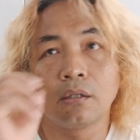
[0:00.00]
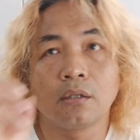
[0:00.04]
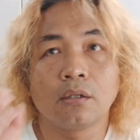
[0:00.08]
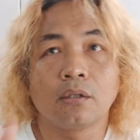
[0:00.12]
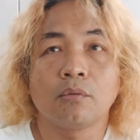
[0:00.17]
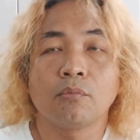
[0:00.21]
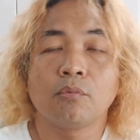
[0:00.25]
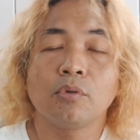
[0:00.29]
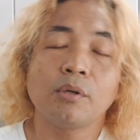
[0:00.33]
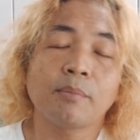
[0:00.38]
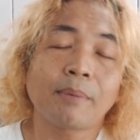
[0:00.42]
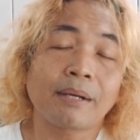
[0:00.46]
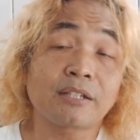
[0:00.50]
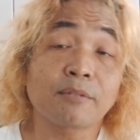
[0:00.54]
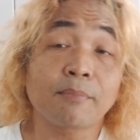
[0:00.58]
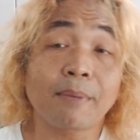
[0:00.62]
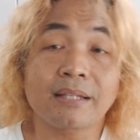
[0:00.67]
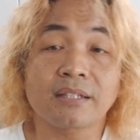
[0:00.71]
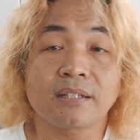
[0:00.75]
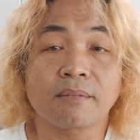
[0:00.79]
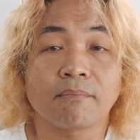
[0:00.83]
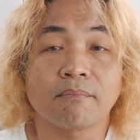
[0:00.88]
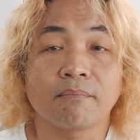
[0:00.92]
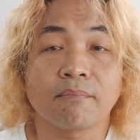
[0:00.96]
wah
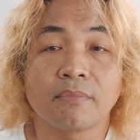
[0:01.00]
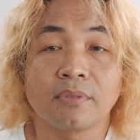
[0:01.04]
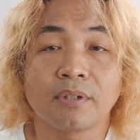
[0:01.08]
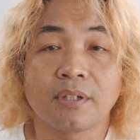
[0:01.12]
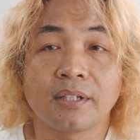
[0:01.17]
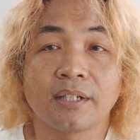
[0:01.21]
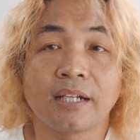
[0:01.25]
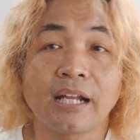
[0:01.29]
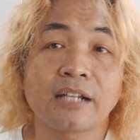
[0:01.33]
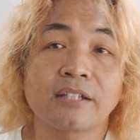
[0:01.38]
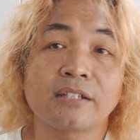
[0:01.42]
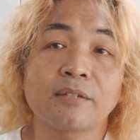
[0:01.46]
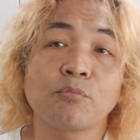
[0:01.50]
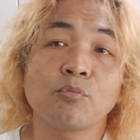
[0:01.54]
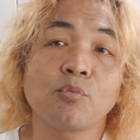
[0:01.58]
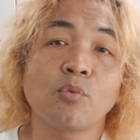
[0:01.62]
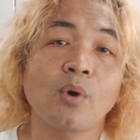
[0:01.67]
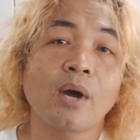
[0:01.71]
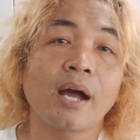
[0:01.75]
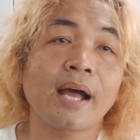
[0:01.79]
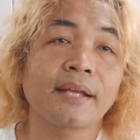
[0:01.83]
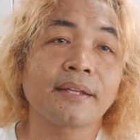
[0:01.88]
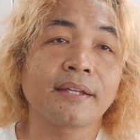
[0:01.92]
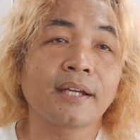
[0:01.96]
macam-macam dan
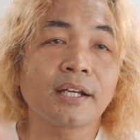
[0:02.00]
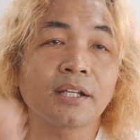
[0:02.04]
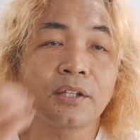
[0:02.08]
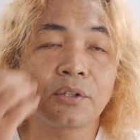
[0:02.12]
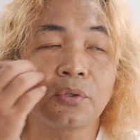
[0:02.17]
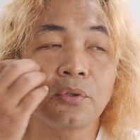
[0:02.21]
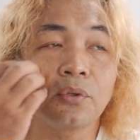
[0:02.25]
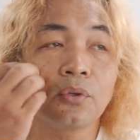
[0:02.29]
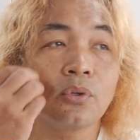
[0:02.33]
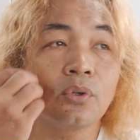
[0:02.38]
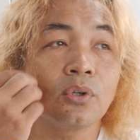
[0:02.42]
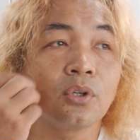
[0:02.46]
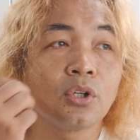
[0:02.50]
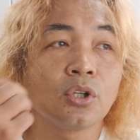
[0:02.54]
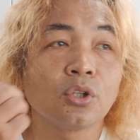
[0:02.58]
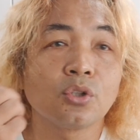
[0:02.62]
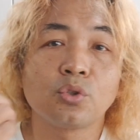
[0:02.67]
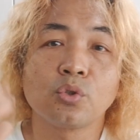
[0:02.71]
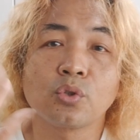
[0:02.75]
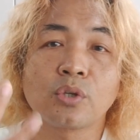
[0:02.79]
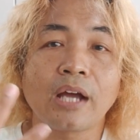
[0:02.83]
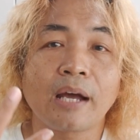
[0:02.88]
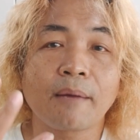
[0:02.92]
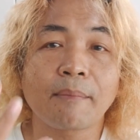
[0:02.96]
semuanya itu
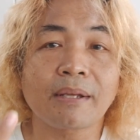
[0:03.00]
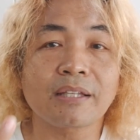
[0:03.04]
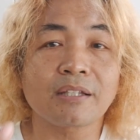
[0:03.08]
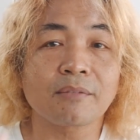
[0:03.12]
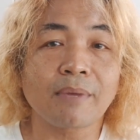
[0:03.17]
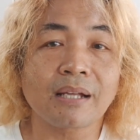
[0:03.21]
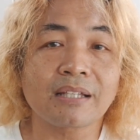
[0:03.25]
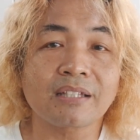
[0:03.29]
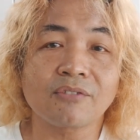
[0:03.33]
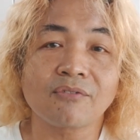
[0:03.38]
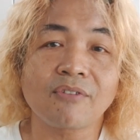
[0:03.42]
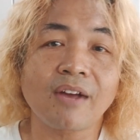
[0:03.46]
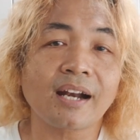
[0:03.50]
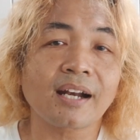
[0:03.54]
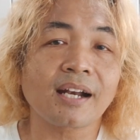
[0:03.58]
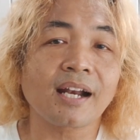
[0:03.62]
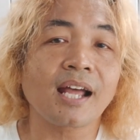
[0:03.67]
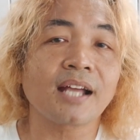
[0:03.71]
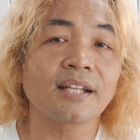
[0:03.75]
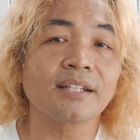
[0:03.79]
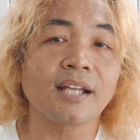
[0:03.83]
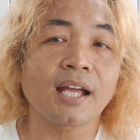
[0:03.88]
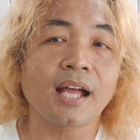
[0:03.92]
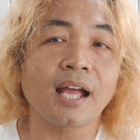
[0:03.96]
juga macam-macam
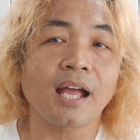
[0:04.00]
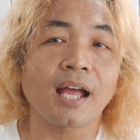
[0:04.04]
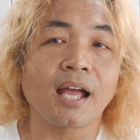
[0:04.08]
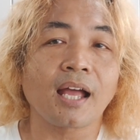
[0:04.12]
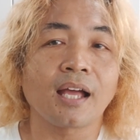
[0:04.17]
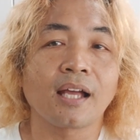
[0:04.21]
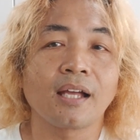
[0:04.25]
warnanya